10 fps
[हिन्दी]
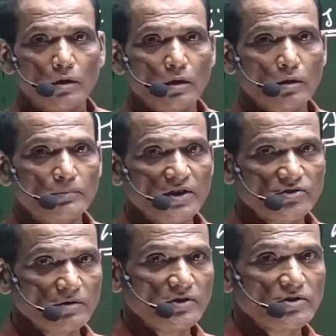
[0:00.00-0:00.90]
फर्स्ट
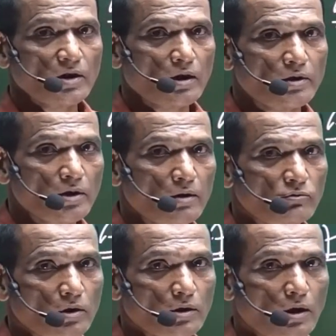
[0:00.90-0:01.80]
सेमेस्टर का एग्ज़ाम हुआ
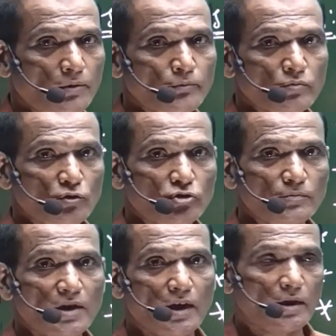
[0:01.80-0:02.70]
था उसमें
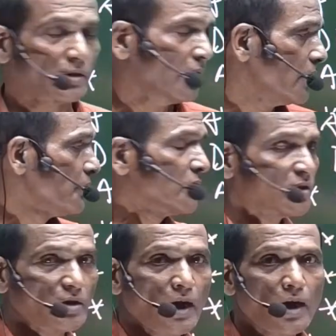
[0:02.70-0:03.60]
आया था कि
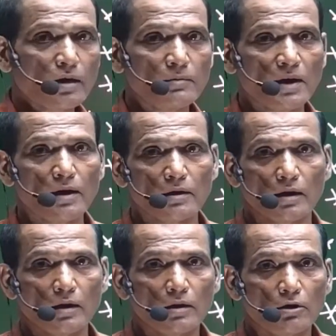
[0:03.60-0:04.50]
आँख मारना
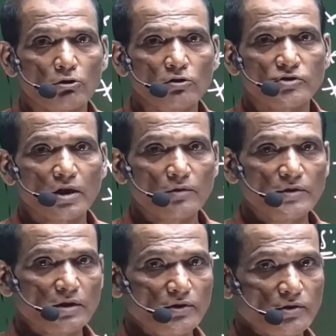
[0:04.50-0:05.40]
कौन सा
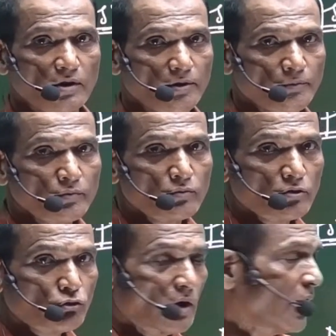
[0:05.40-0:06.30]
कम्युनिकेशन है तो
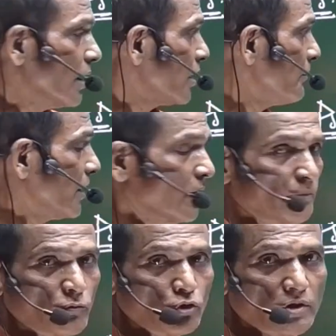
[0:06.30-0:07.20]
आँख हमारा हम दो
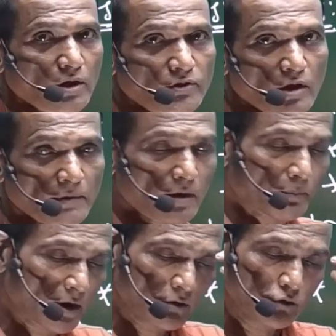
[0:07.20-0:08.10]
तरह से हमारी पलक
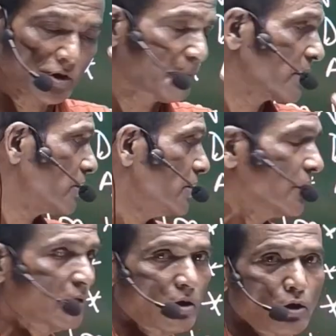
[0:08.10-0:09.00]
जो चपकती है ना
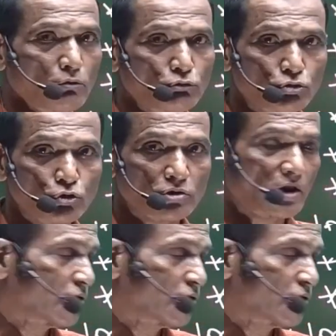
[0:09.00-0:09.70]
वो दो तरह से